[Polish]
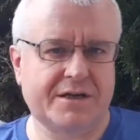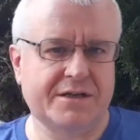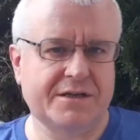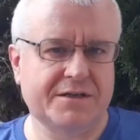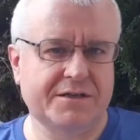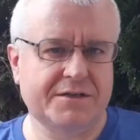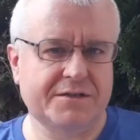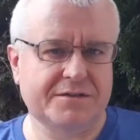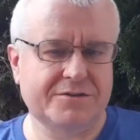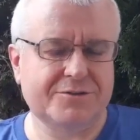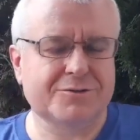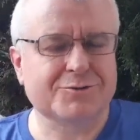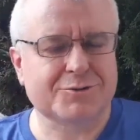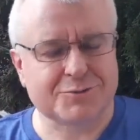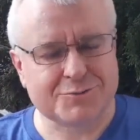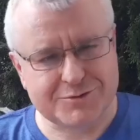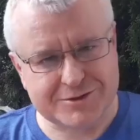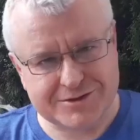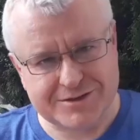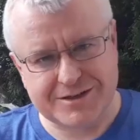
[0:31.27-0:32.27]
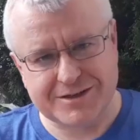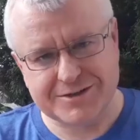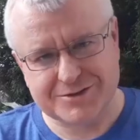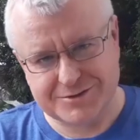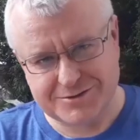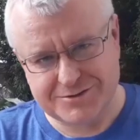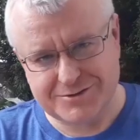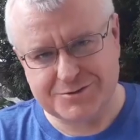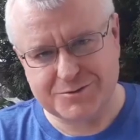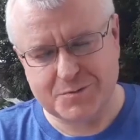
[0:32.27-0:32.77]
dalej. No oczywista
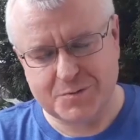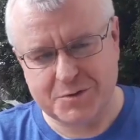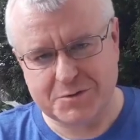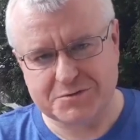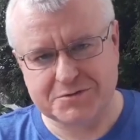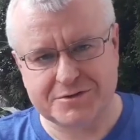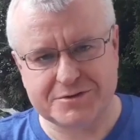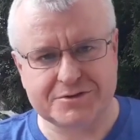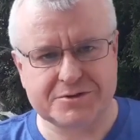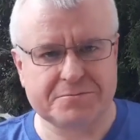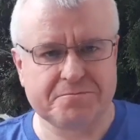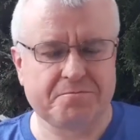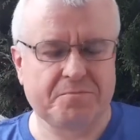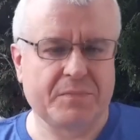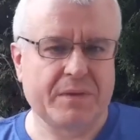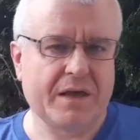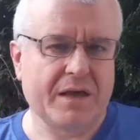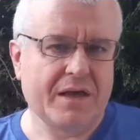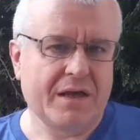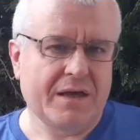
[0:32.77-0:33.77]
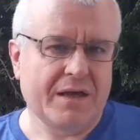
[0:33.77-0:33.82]
jest odpowiedź.